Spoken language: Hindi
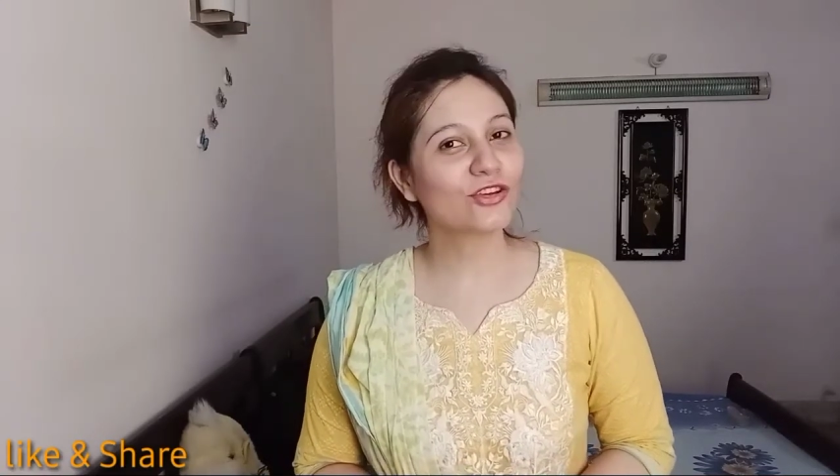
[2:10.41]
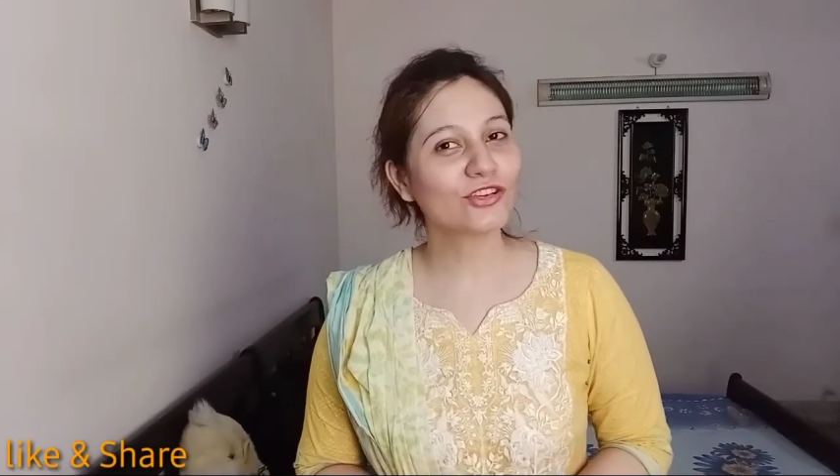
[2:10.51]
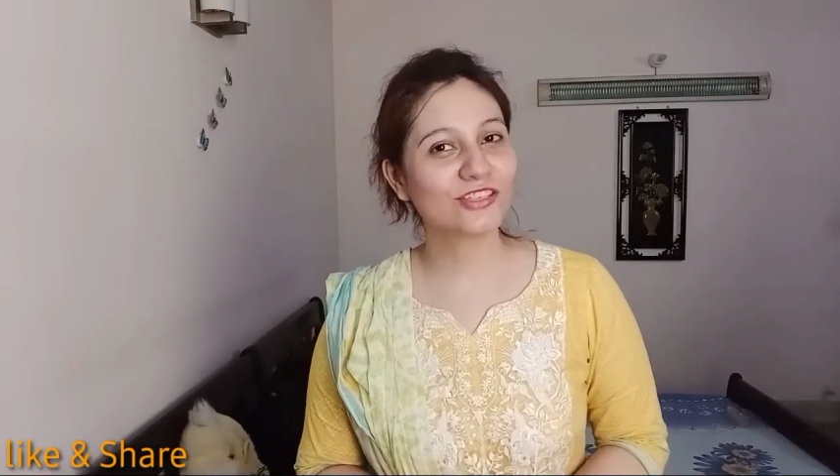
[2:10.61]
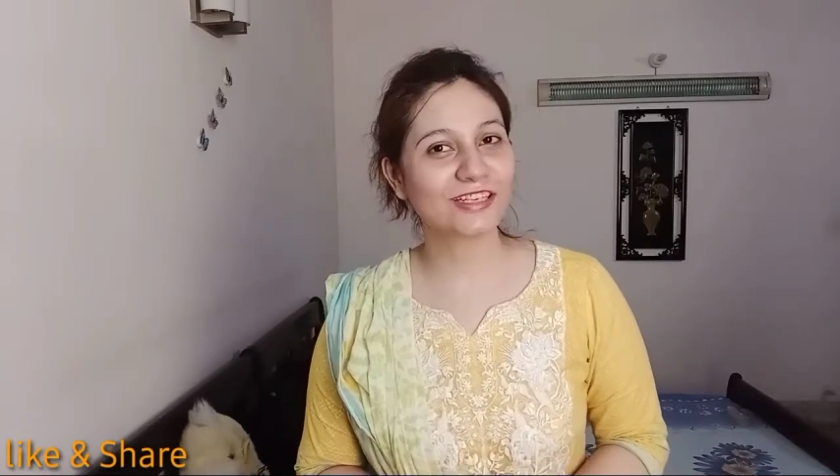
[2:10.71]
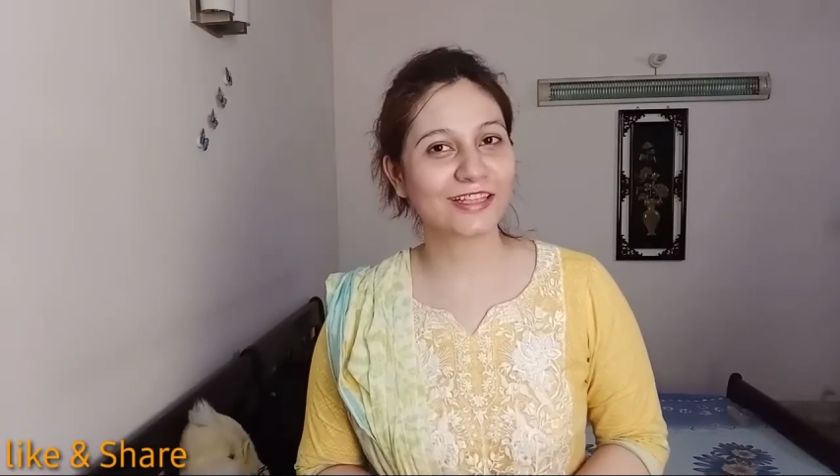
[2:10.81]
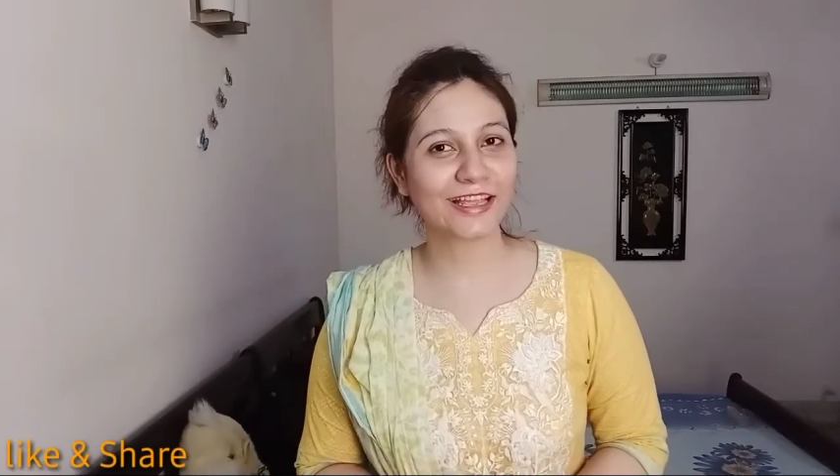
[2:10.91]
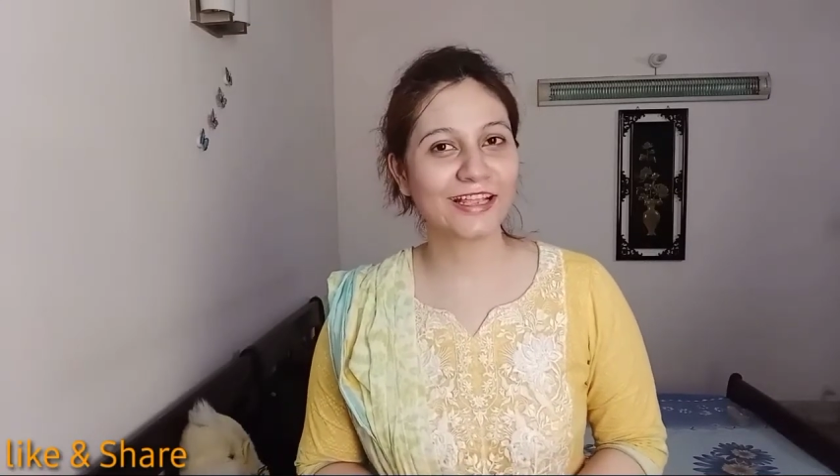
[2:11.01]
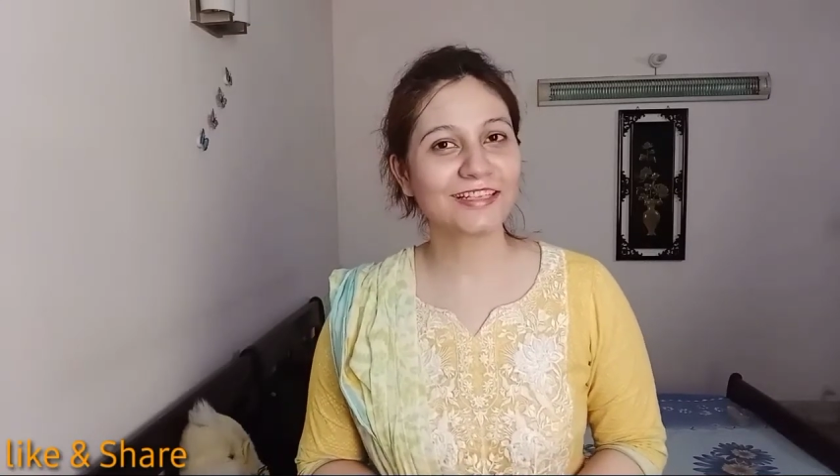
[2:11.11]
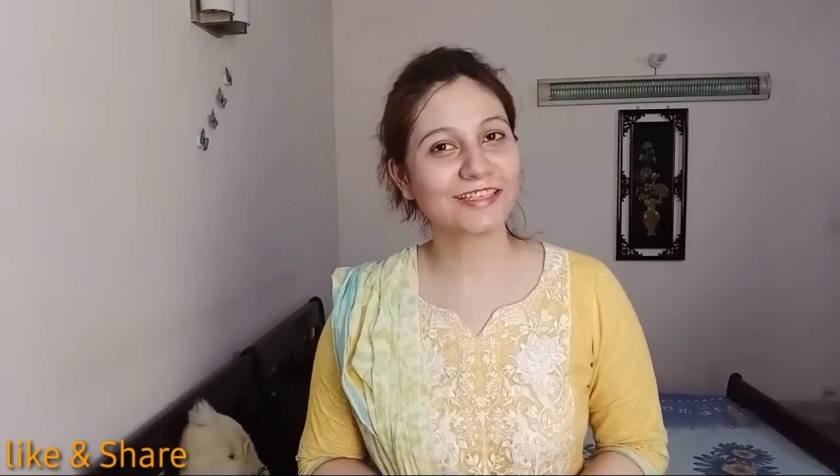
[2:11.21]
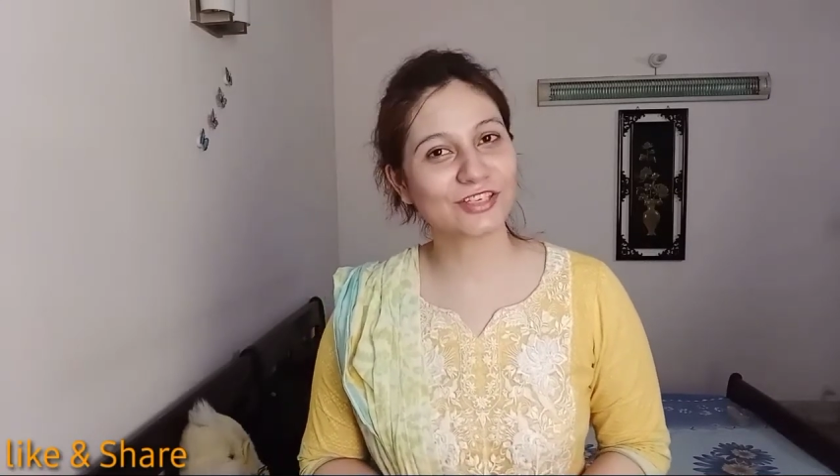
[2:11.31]
तो चलते
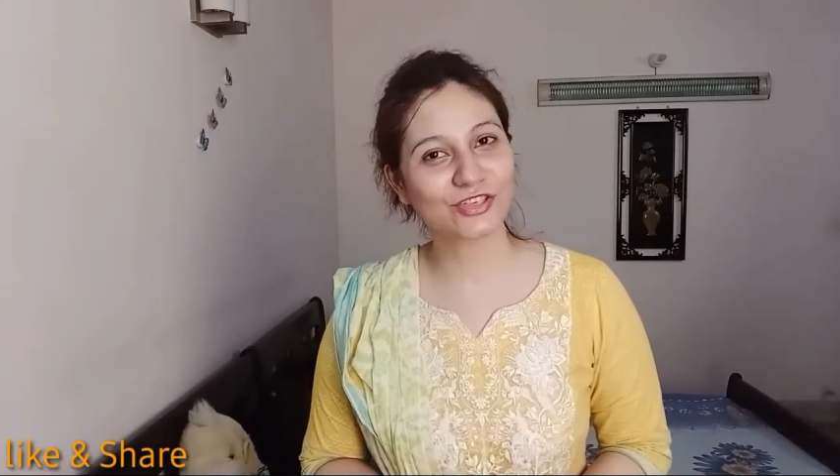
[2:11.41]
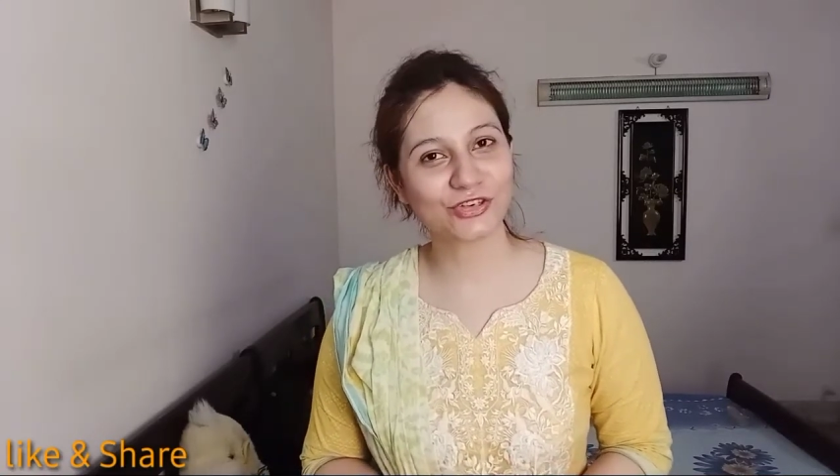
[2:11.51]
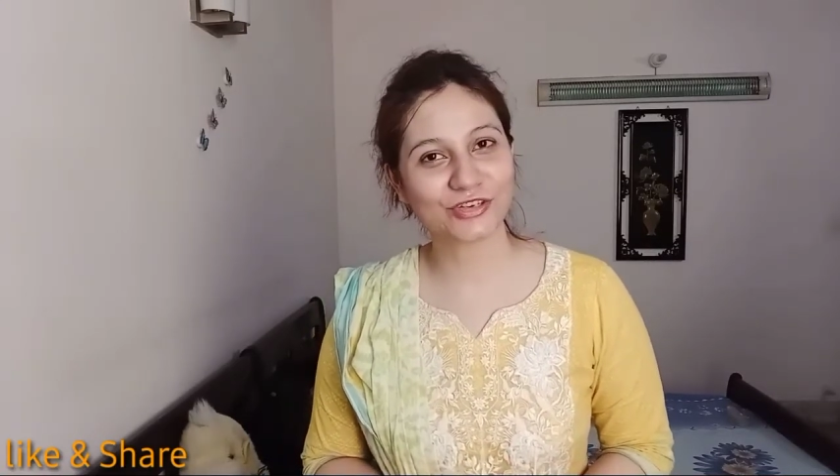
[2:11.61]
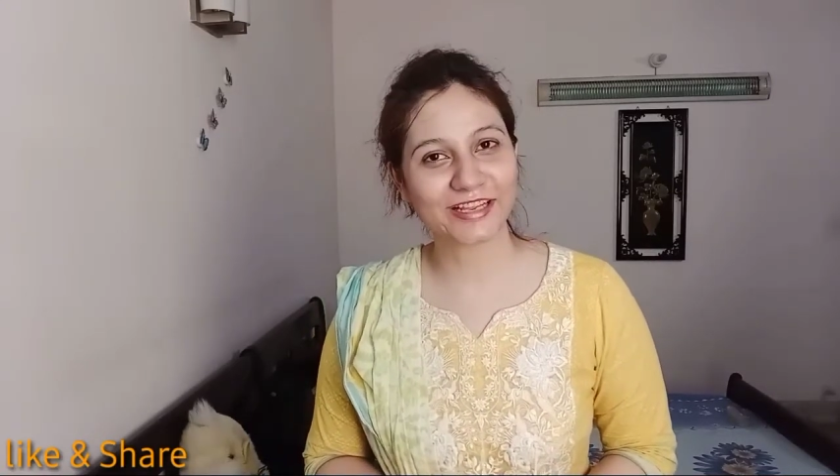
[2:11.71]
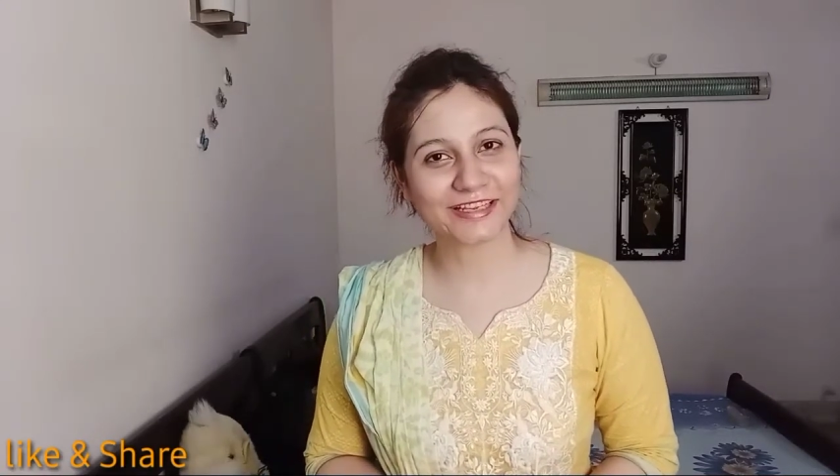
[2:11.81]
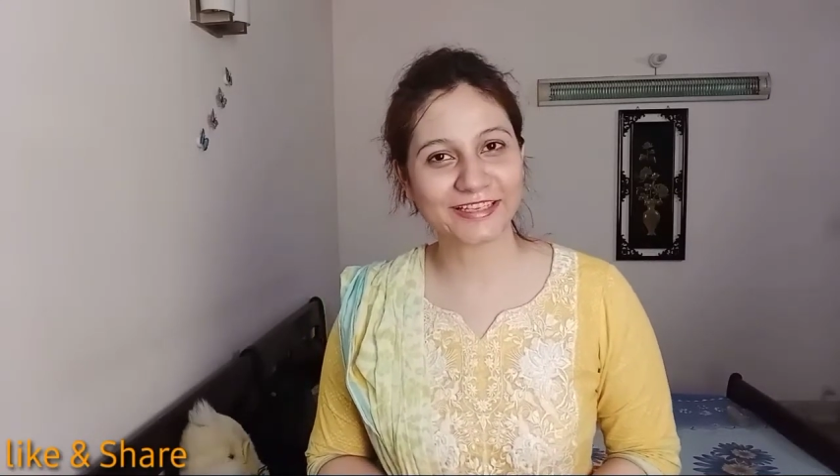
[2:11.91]
हैं ट्यूटोरियल की